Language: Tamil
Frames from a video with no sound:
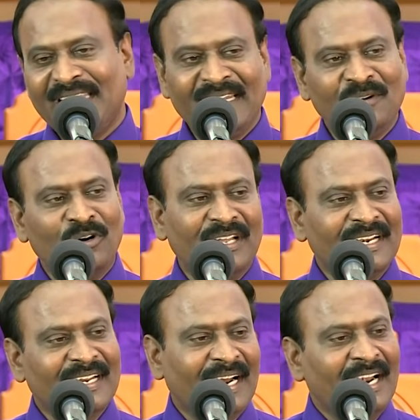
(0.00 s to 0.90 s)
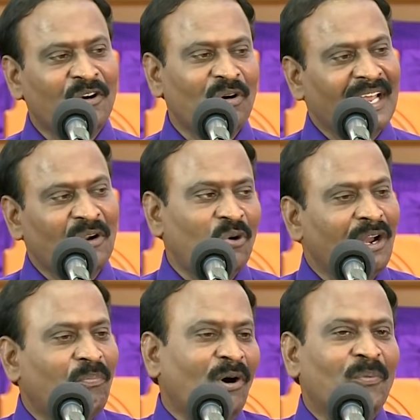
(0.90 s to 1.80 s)
இன்னும் ஒன்று ரெண்டு நாளுக்குள்ளால்
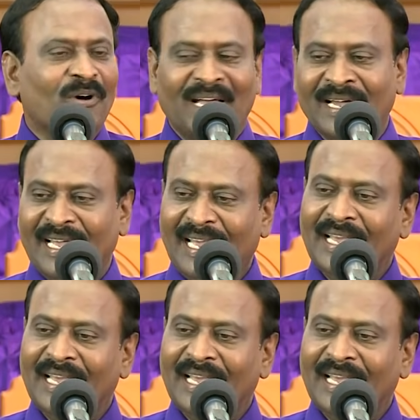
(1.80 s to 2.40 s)
உள்ளே போக போகிறாங்க